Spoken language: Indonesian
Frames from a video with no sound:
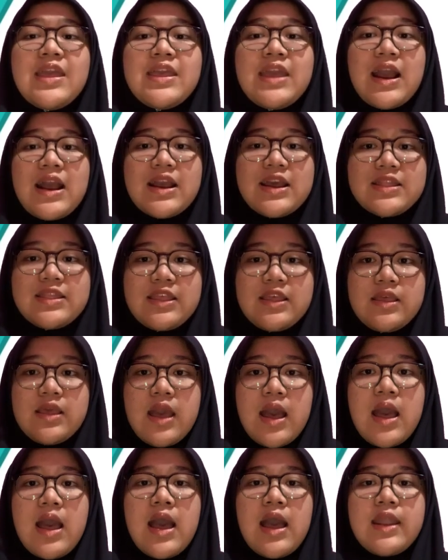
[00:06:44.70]
Yang
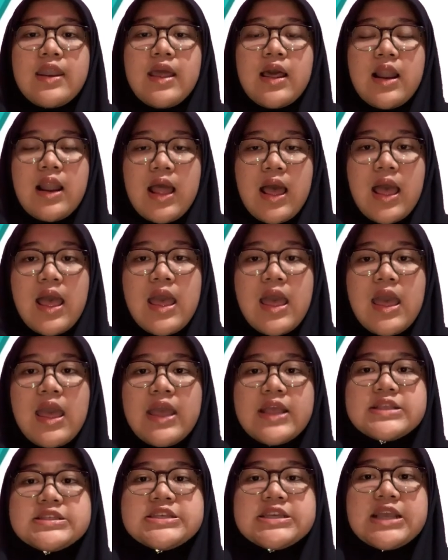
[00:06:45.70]
ketiga adalah
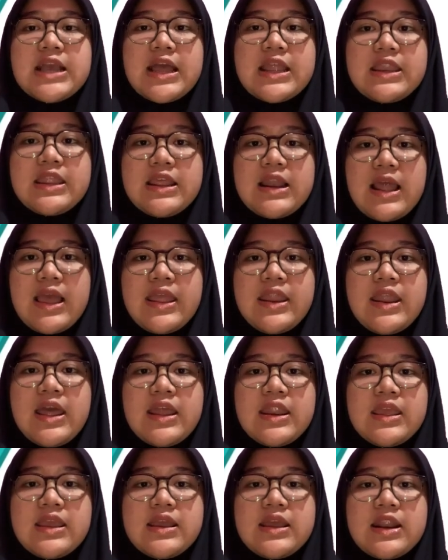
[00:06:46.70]
jika nilai
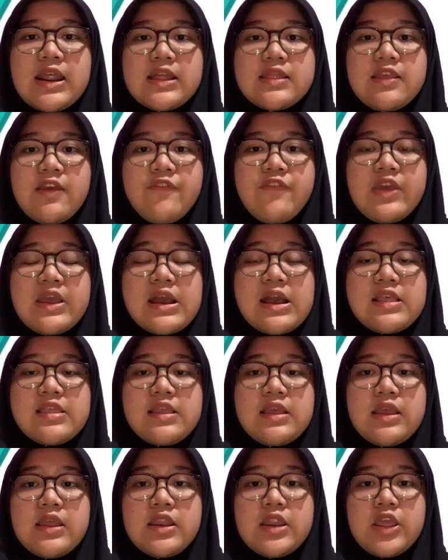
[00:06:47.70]
dari
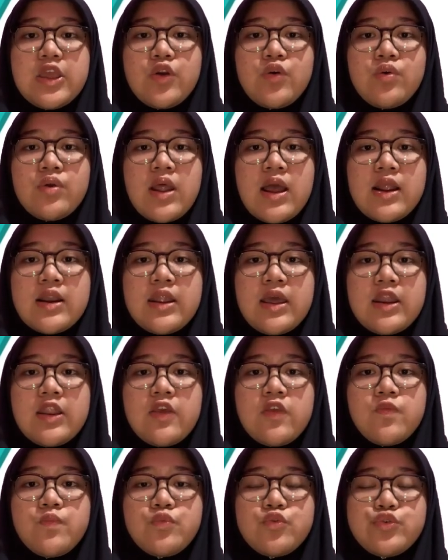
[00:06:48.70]
gratifikasi ini kurang
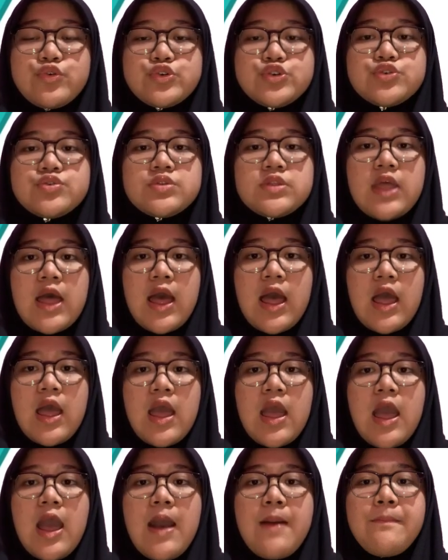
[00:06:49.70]
dari 10 juta,
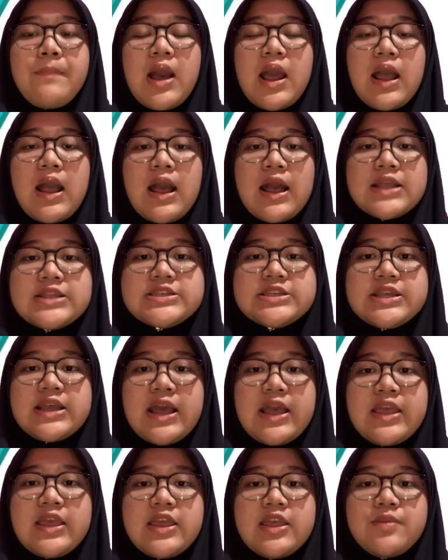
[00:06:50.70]
maka
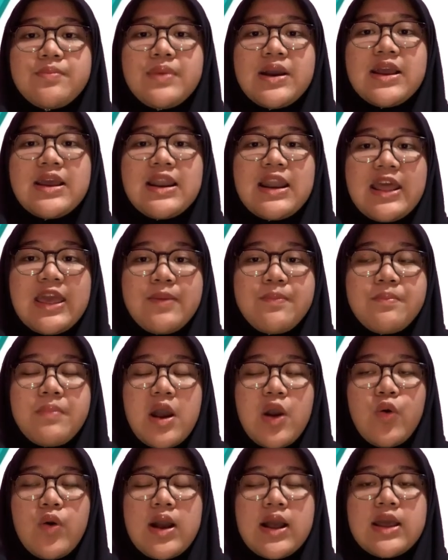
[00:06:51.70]
jika ingin mengklaim
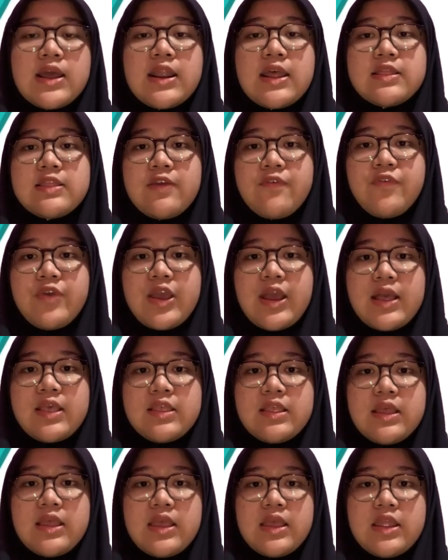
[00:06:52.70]
bahwa
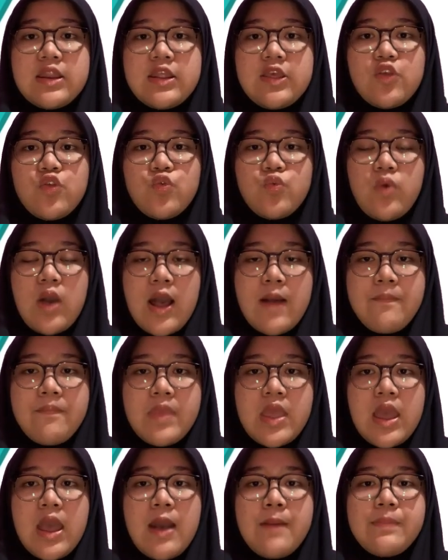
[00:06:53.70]
gratifikasi ini suap,
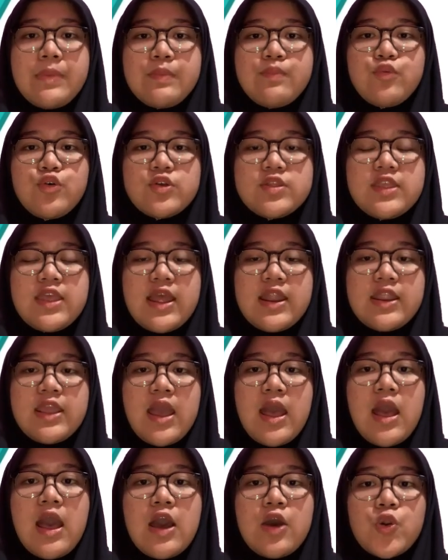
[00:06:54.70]

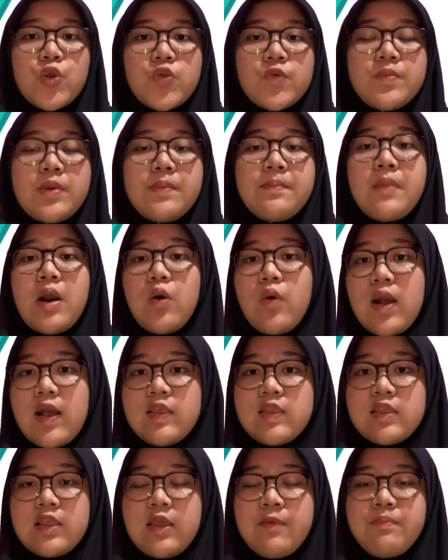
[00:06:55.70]
pembuktiannya harus membawa
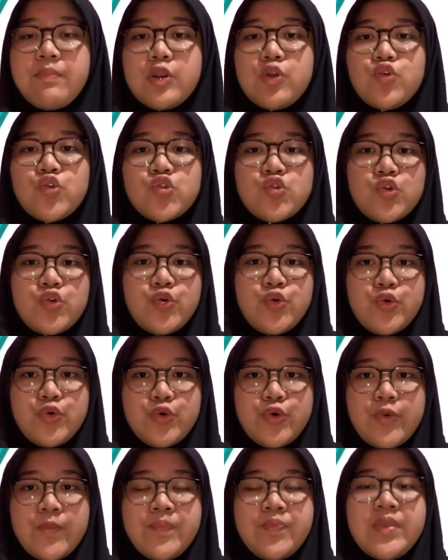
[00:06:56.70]
si penuntut
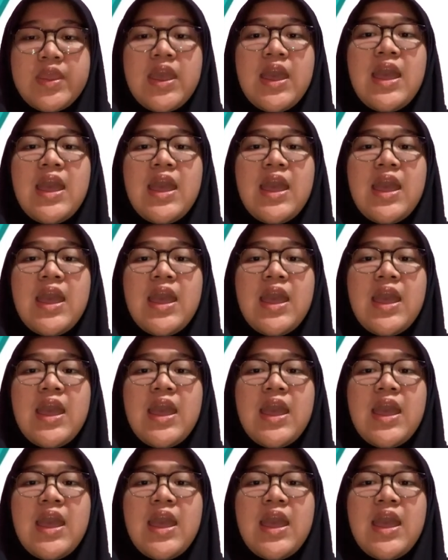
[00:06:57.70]
hukum.